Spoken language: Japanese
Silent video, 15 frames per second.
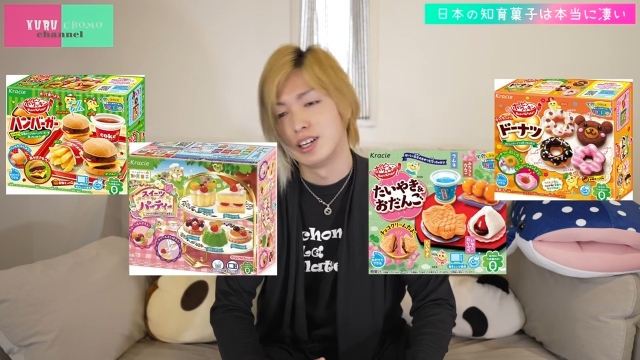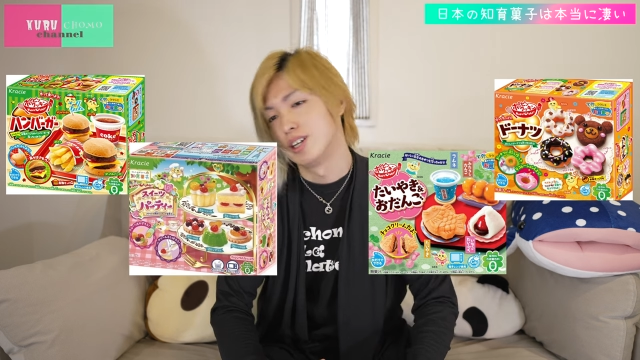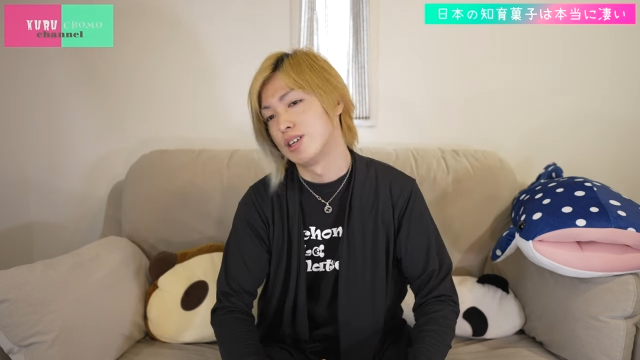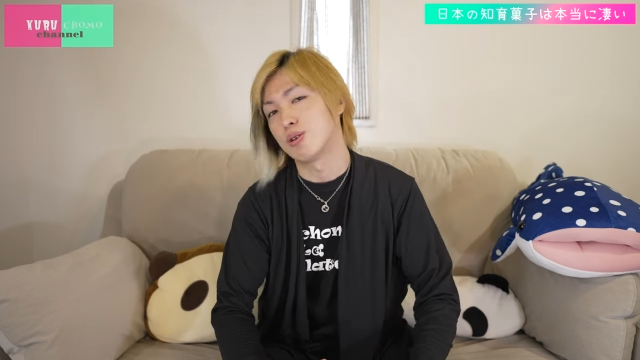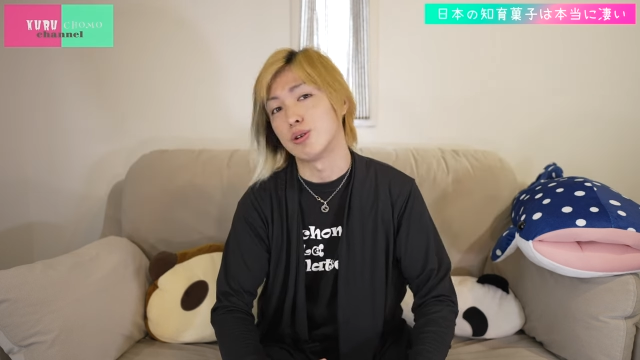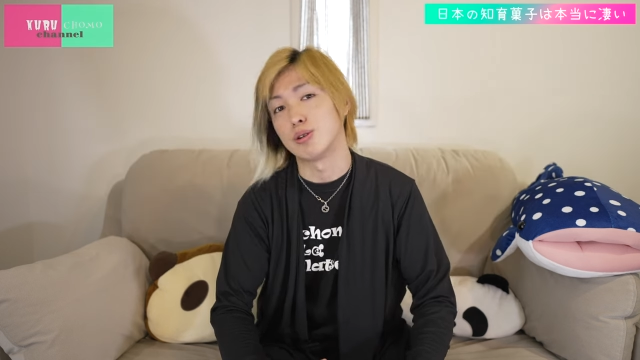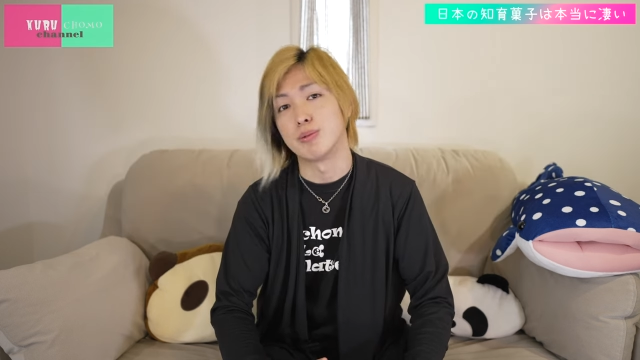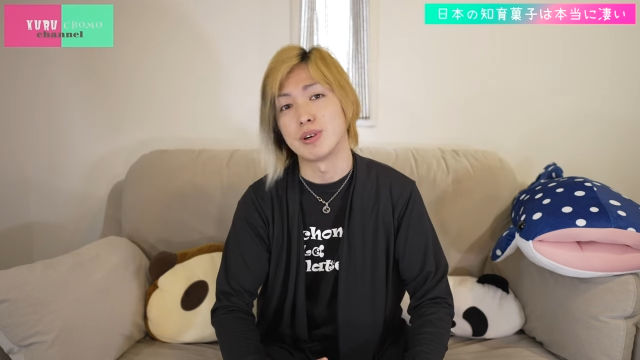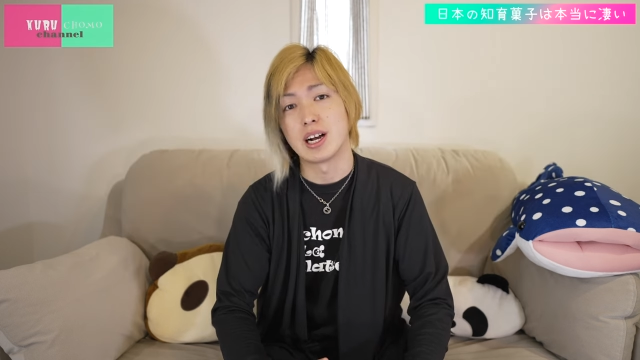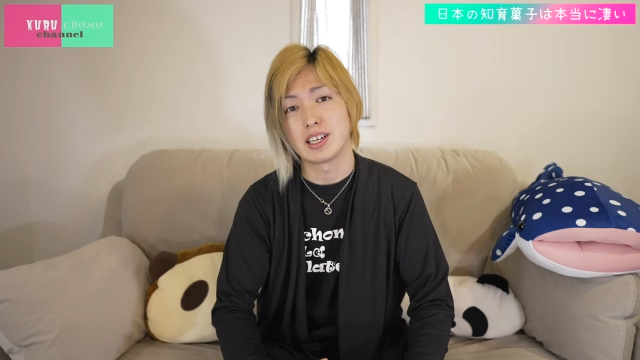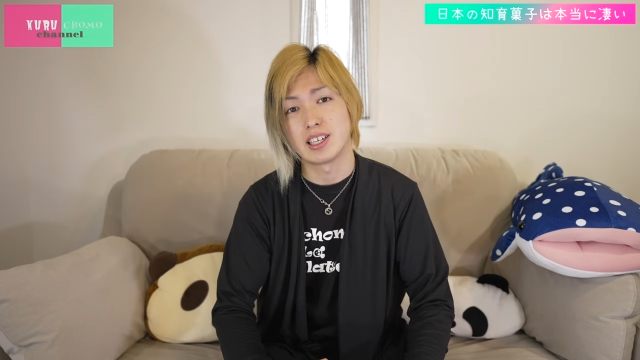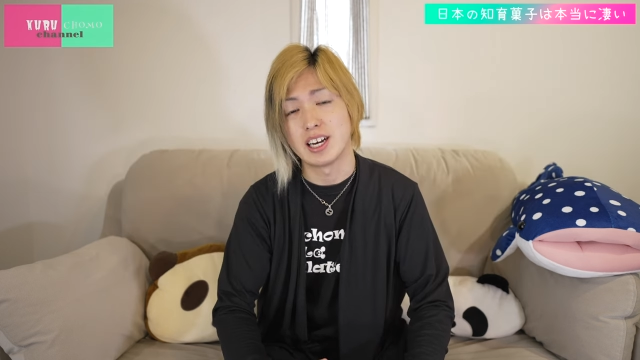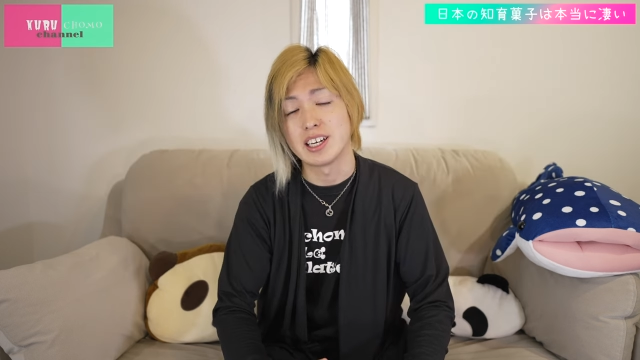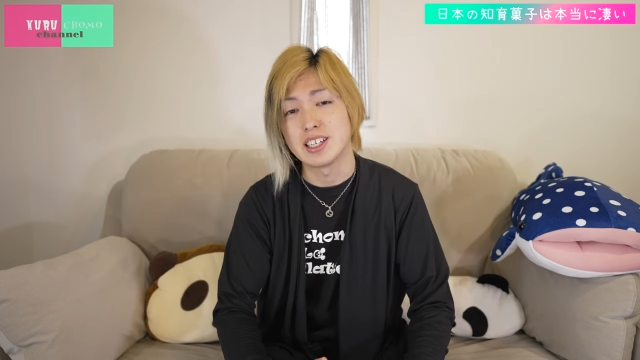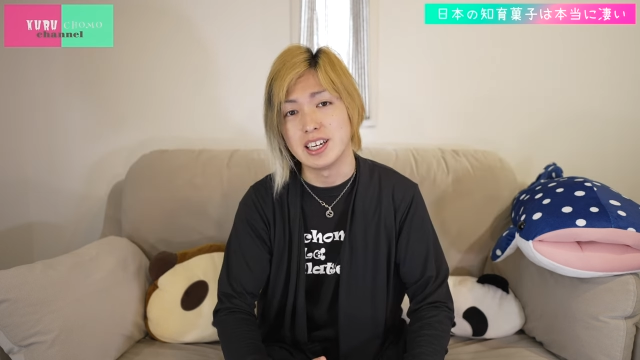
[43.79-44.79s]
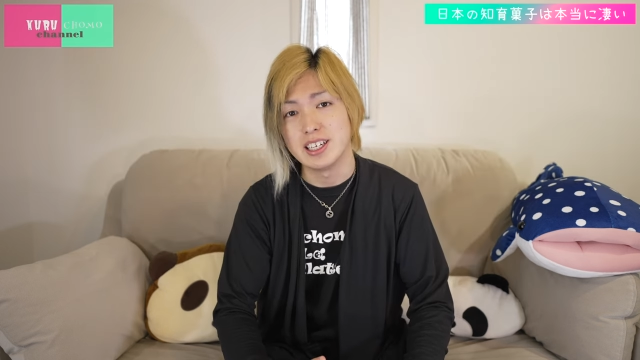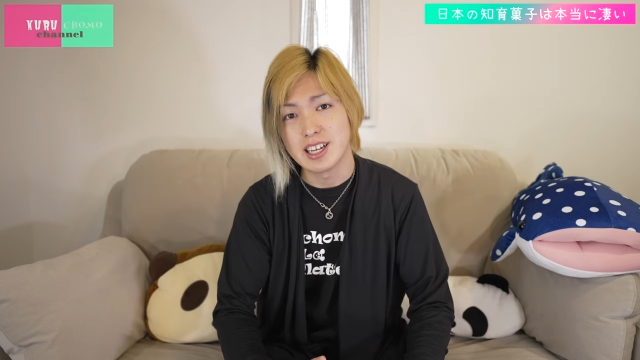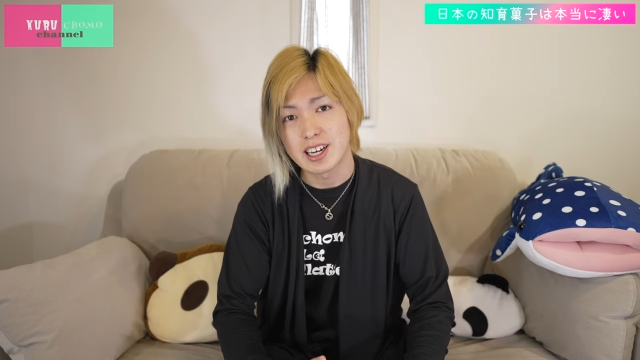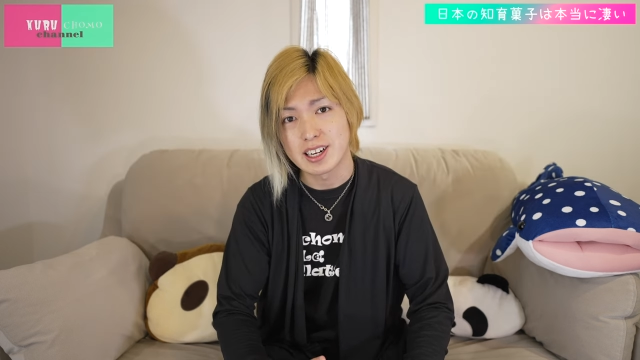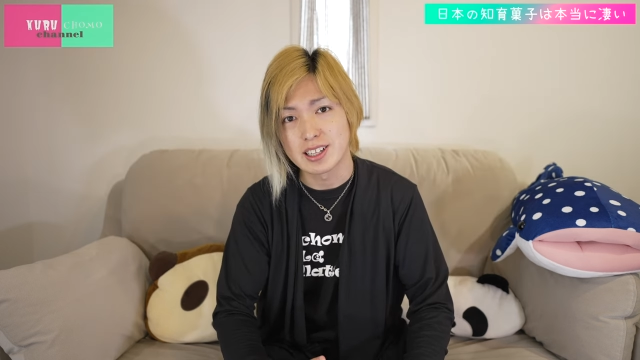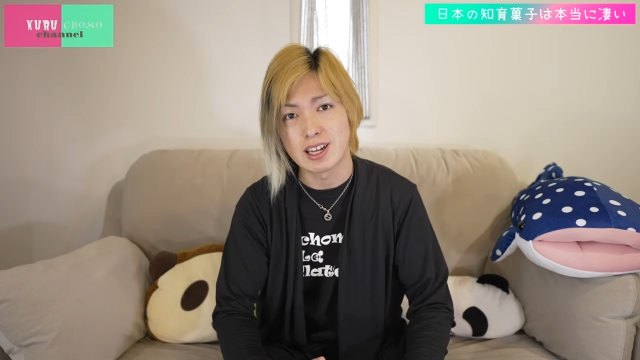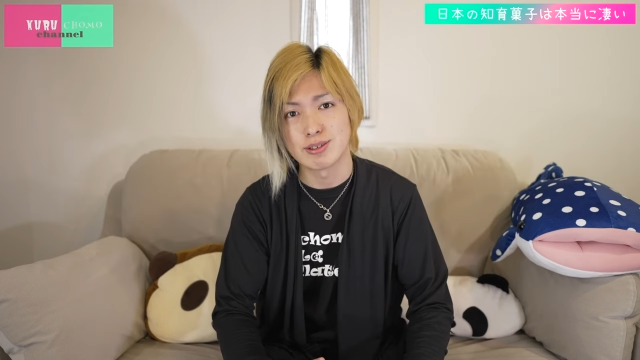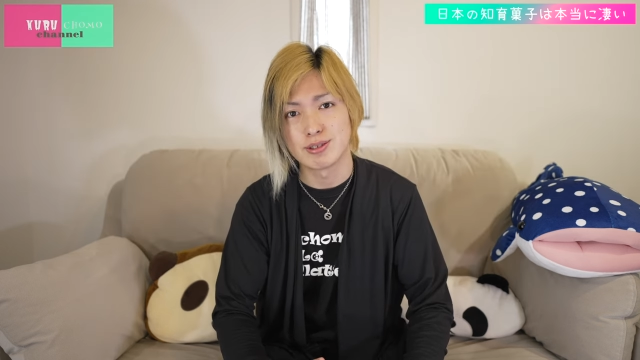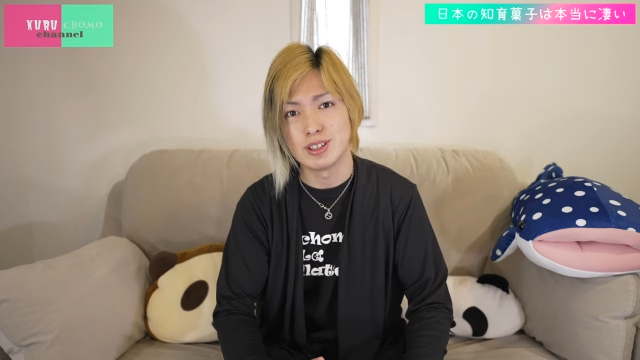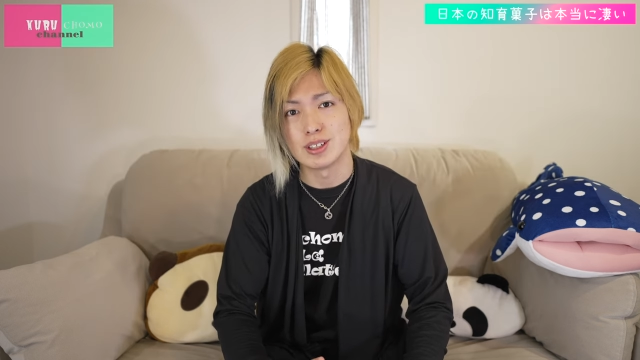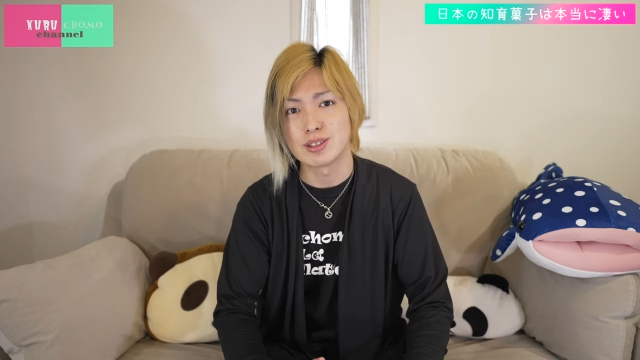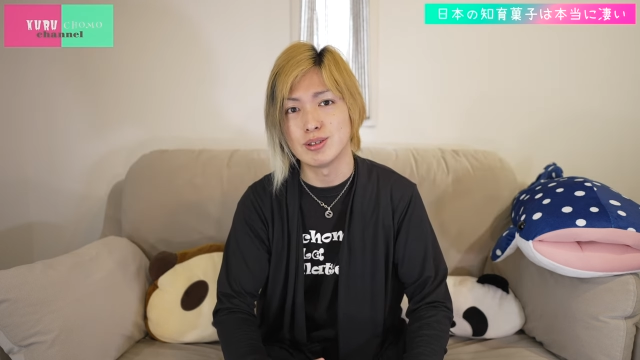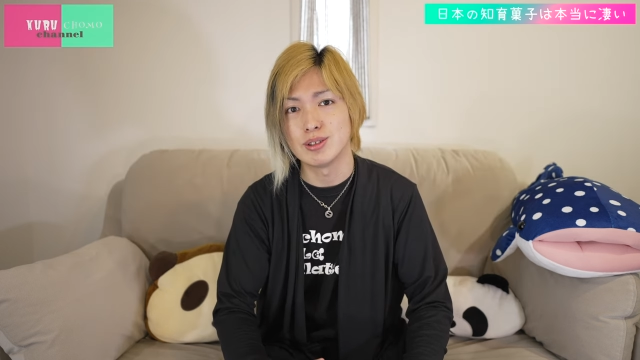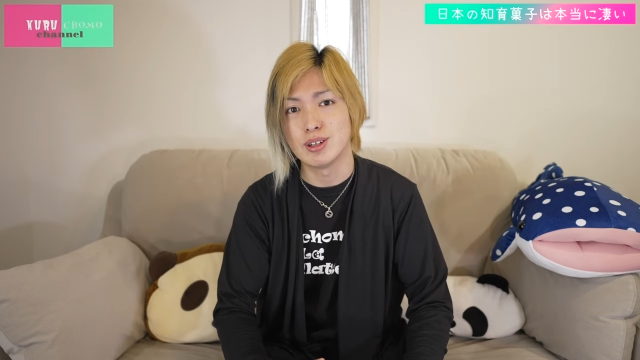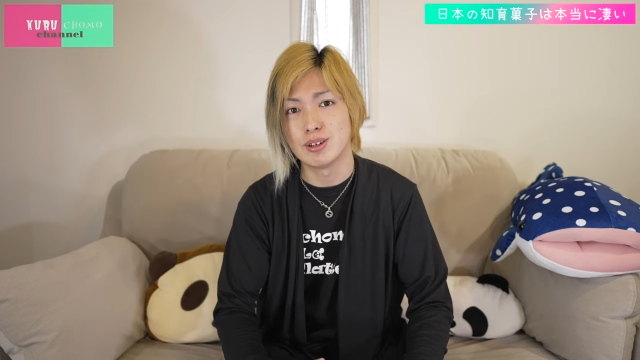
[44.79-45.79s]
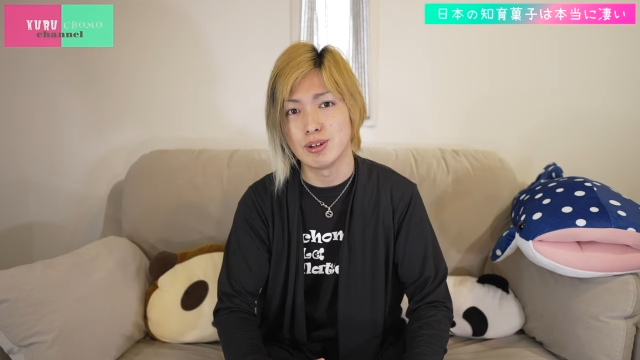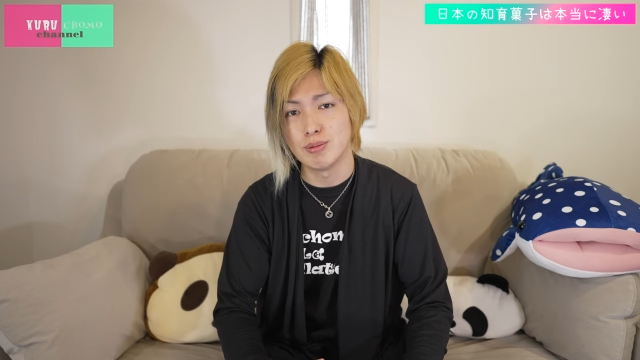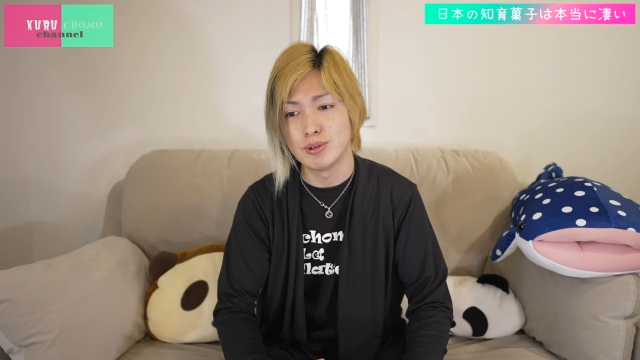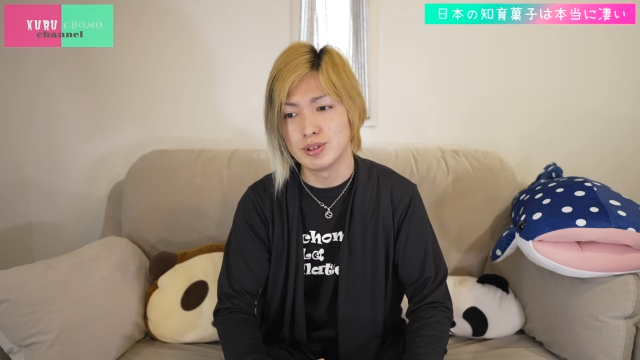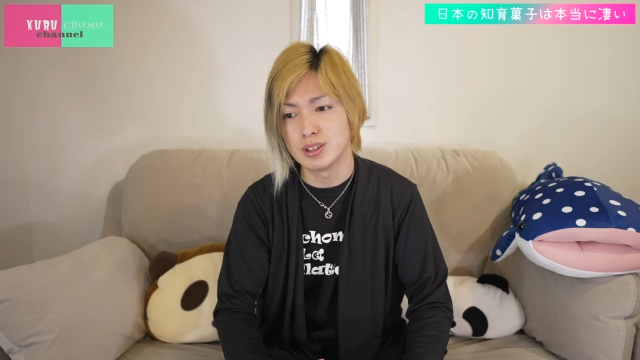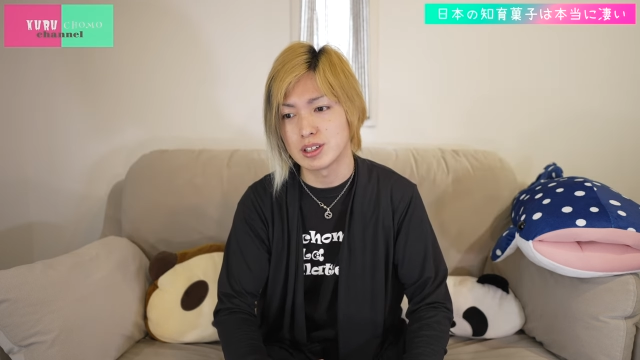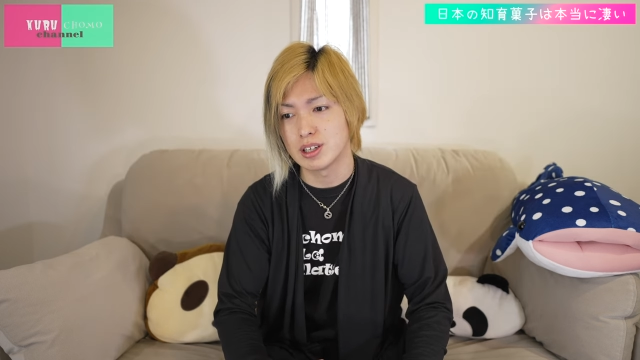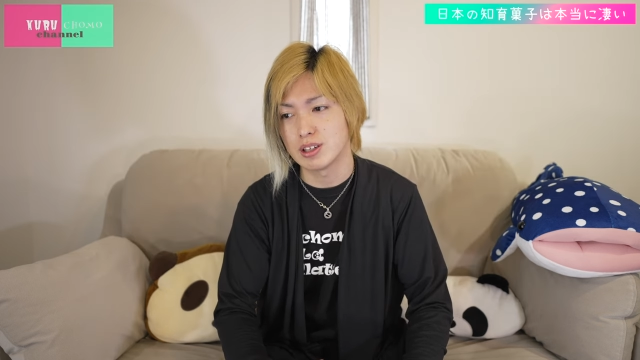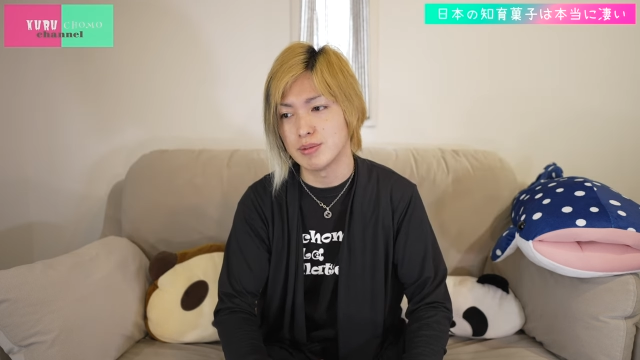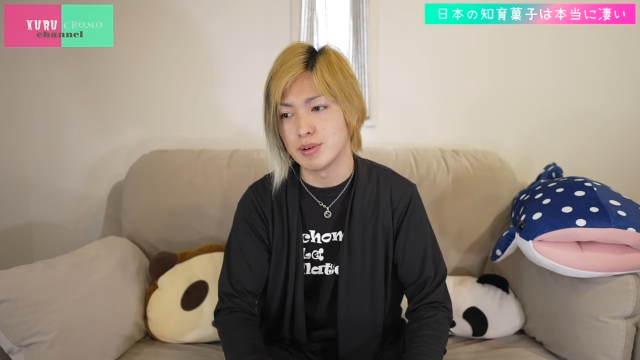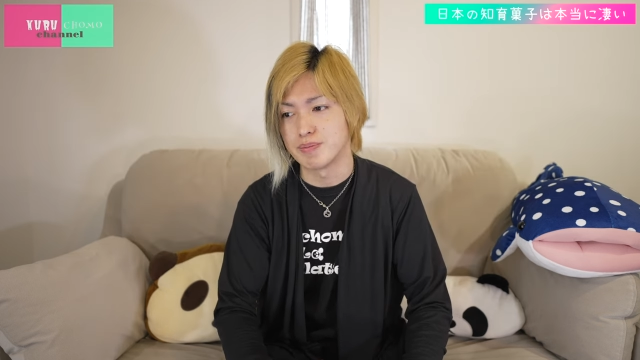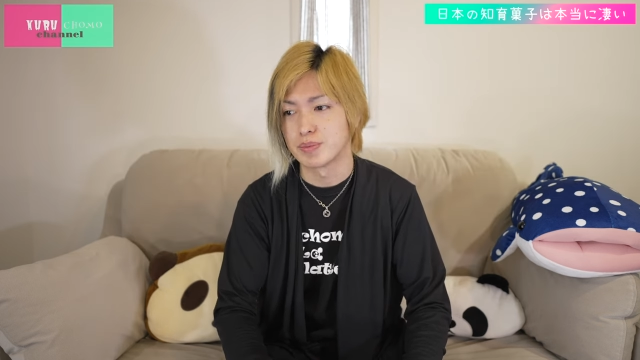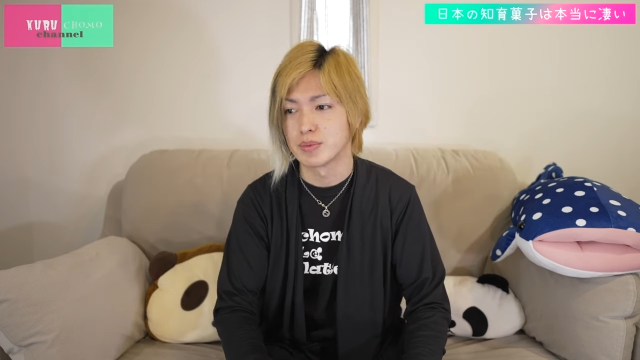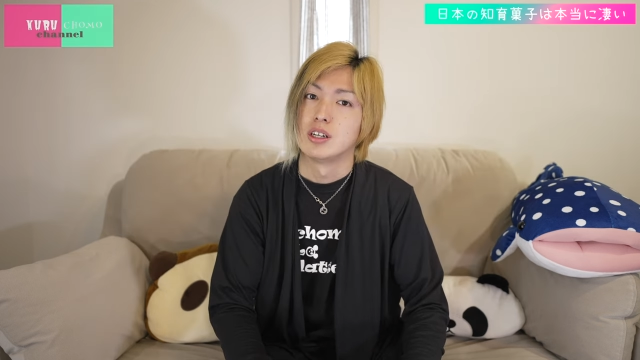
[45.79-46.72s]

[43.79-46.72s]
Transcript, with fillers: 子供がキャッキャ言いながら楽しんで作ってると思うんですけども、